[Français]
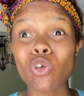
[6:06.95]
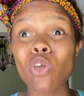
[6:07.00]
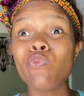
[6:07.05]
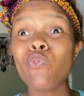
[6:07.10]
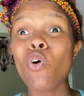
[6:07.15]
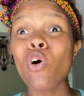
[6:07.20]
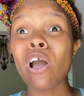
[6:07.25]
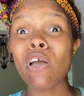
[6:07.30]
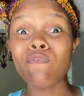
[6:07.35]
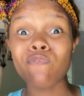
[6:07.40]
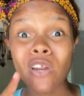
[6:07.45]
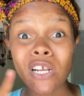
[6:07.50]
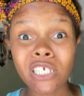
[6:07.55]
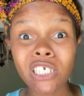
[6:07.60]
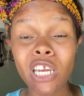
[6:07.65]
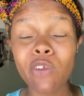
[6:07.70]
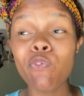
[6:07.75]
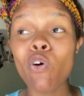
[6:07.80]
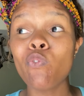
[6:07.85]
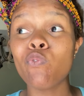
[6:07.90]
il faut réfléchir,
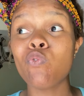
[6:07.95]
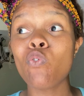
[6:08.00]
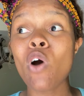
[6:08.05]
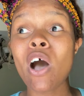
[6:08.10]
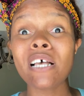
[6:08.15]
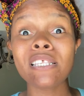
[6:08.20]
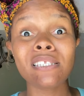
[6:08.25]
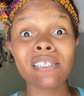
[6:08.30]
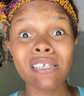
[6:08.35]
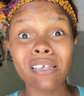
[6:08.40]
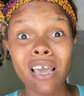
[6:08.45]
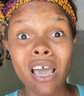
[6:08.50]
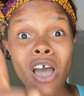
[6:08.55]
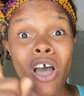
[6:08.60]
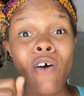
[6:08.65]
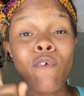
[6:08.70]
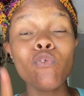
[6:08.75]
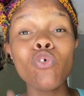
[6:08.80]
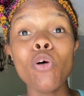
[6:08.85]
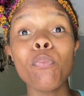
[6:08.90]
il faut voir si
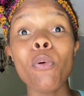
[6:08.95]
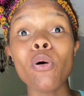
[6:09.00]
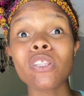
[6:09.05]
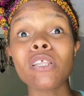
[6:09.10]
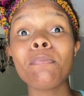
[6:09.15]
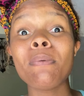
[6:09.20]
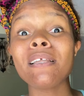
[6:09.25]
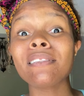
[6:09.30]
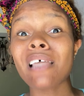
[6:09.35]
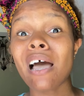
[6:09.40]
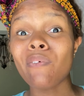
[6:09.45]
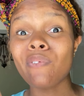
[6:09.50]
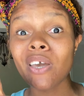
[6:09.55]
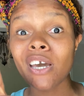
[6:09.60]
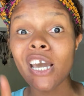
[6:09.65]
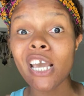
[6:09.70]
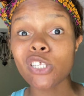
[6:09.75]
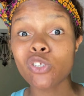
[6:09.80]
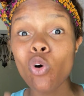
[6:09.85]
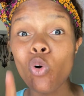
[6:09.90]
vous le portez plainte avec
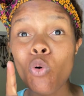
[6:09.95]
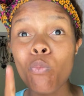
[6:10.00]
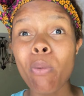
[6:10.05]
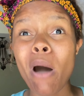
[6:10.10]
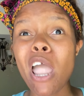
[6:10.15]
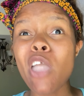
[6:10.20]
raison ou pas.